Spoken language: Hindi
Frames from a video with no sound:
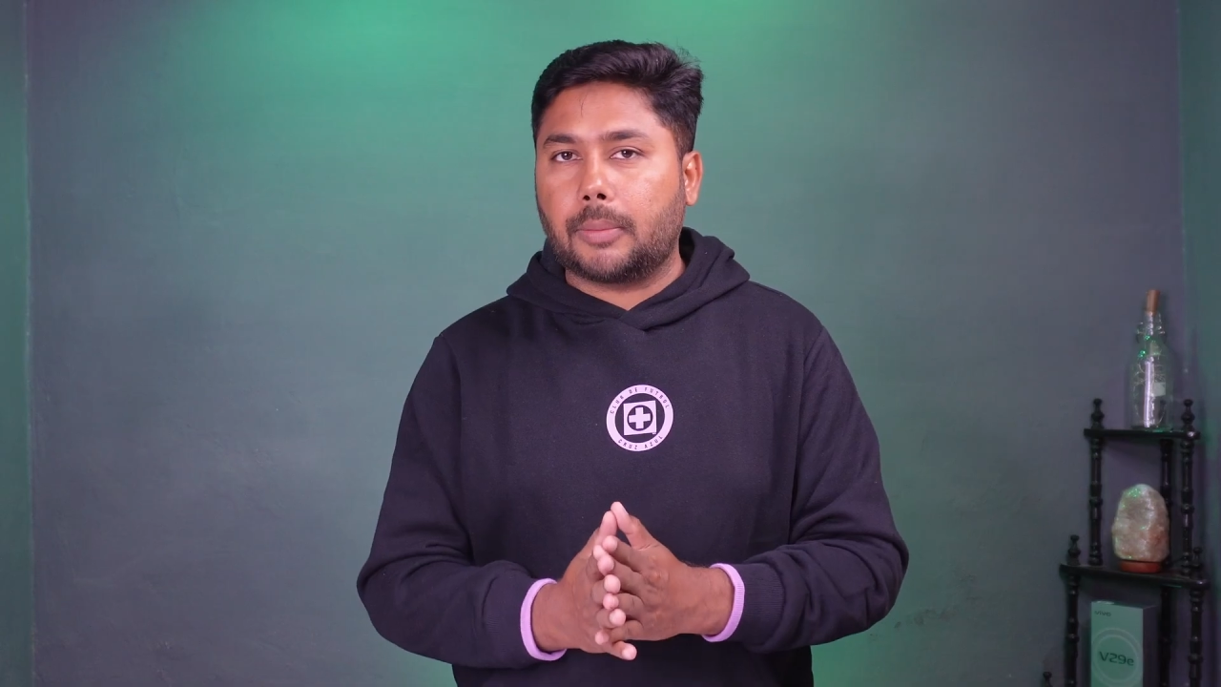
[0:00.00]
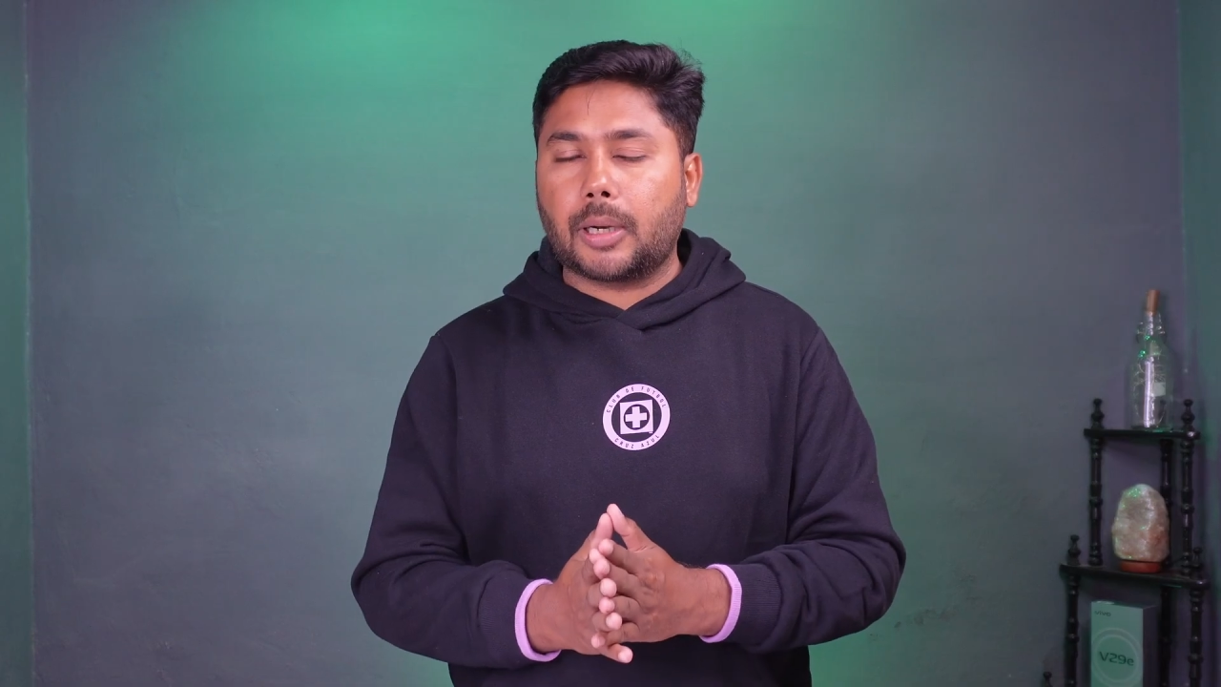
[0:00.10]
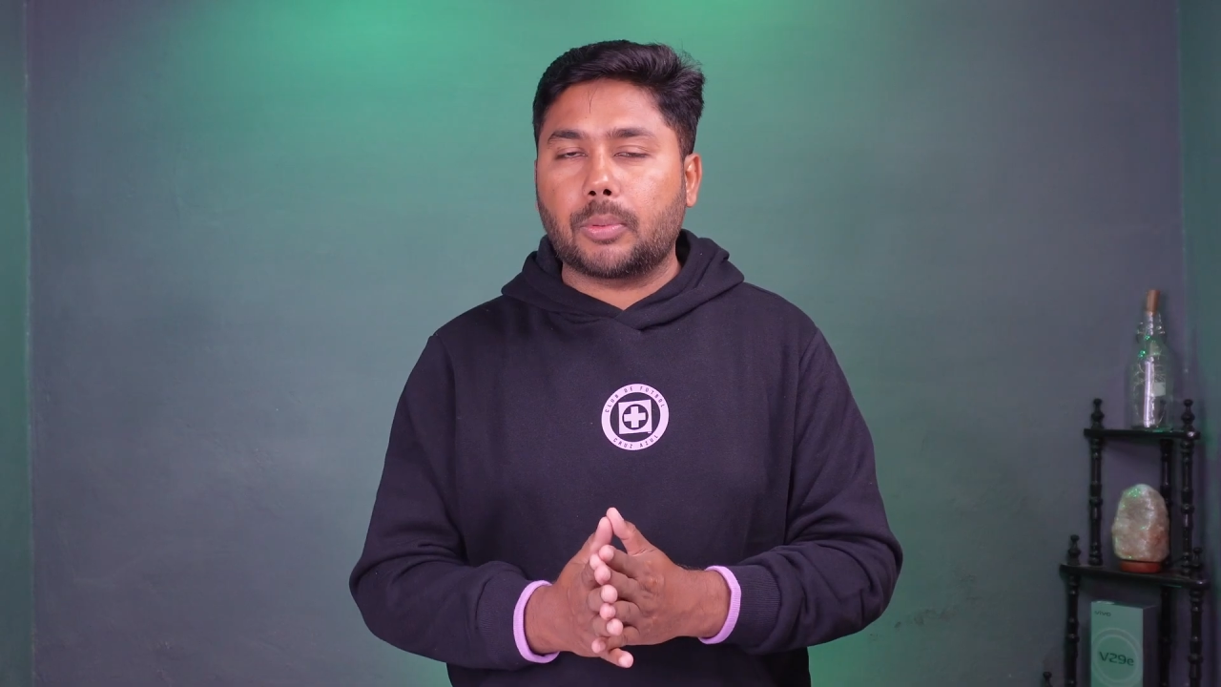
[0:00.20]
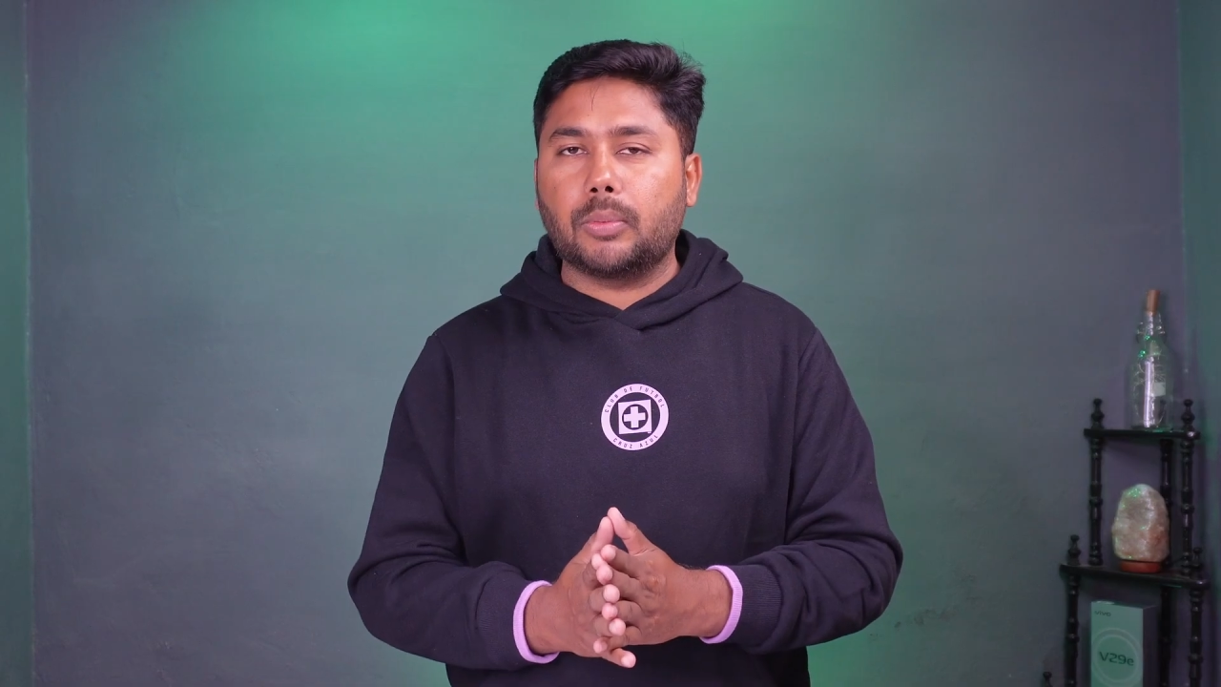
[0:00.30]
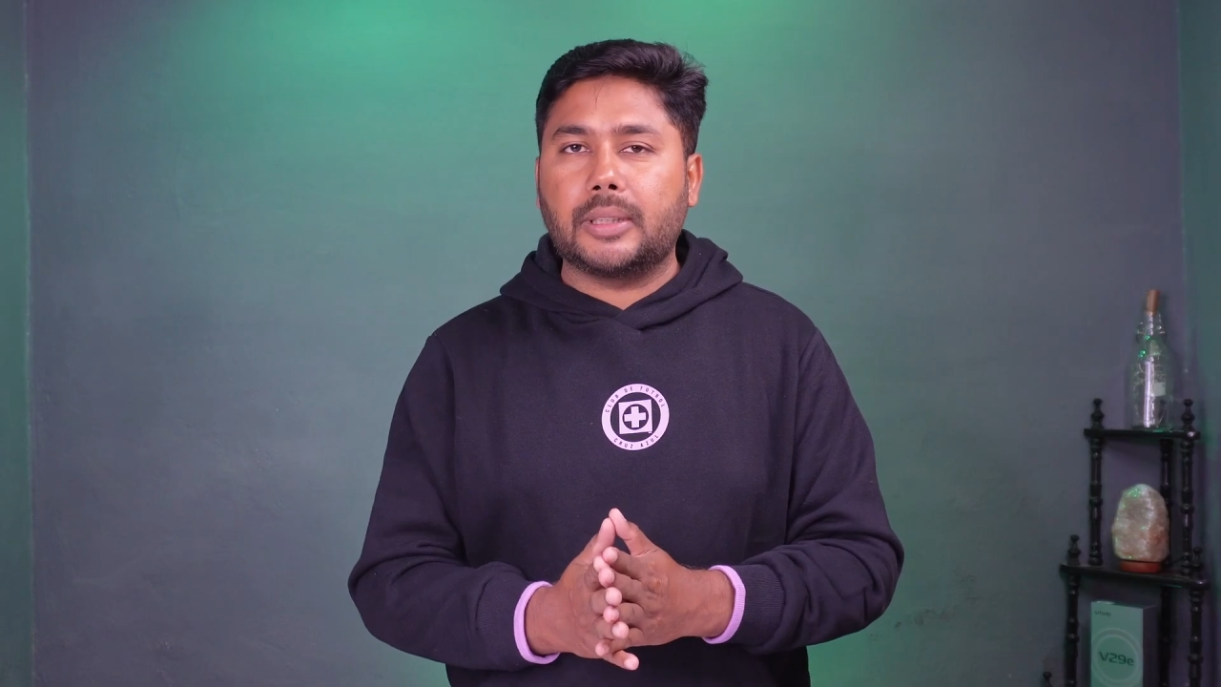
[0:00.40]
यहाँ पर
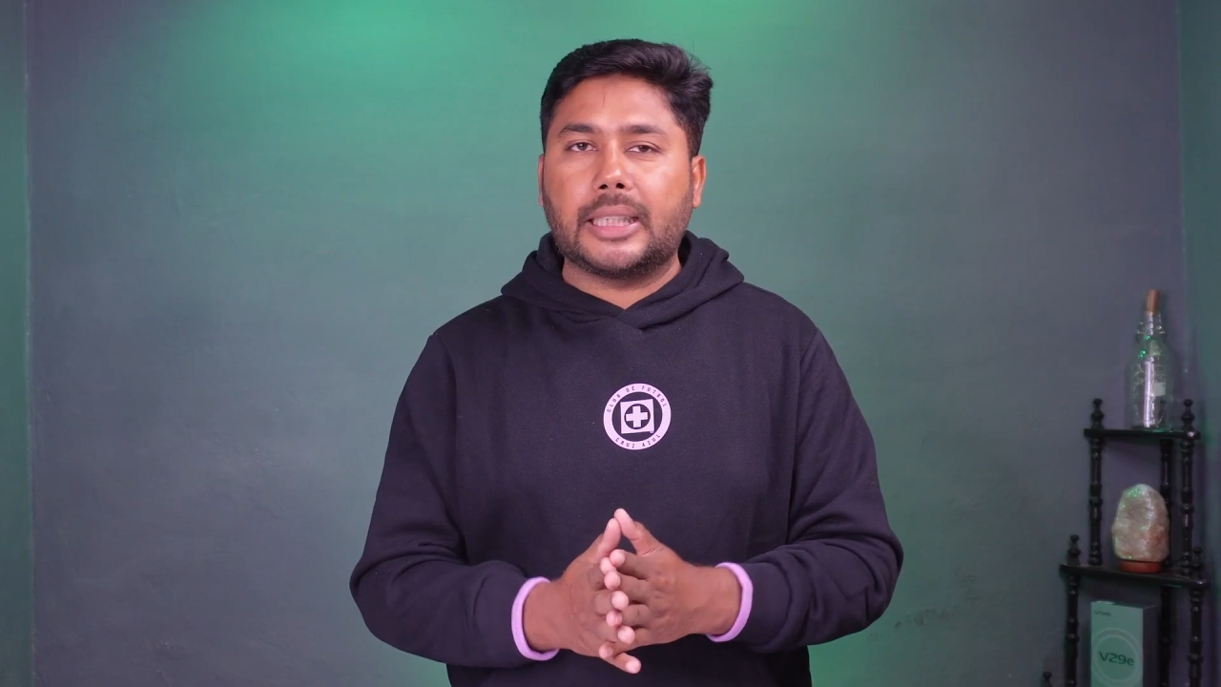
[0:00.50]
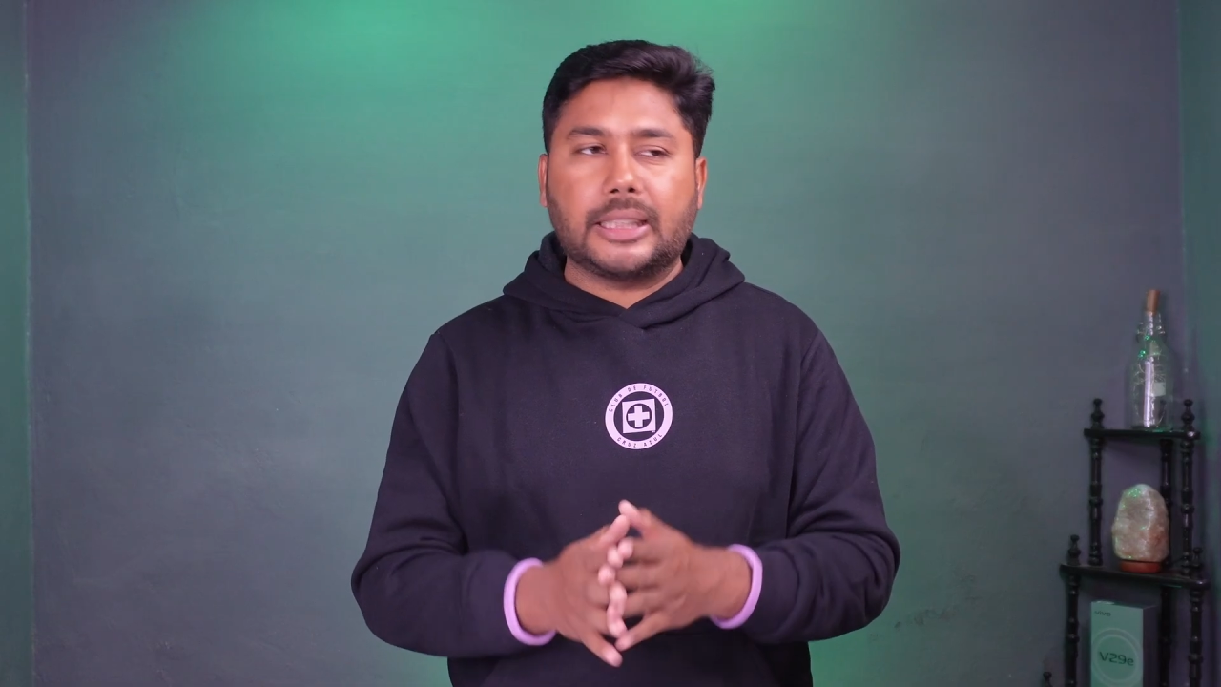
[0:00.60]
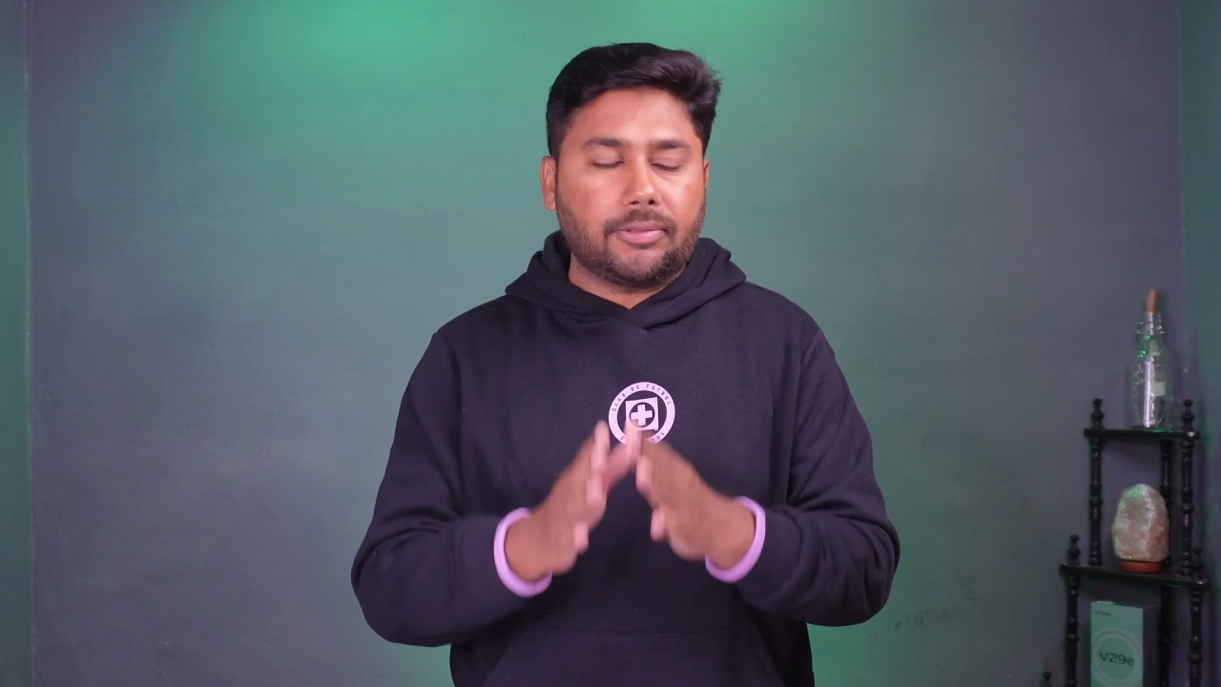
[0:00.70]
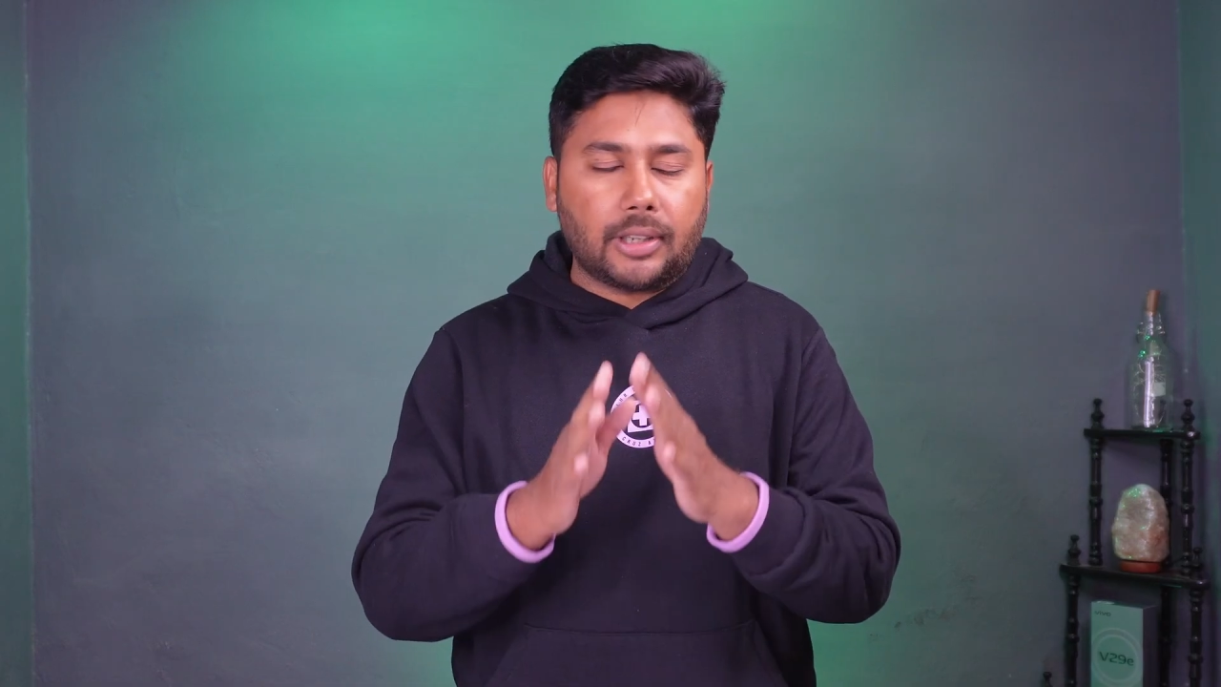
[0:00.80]
आपको मिल जाएगी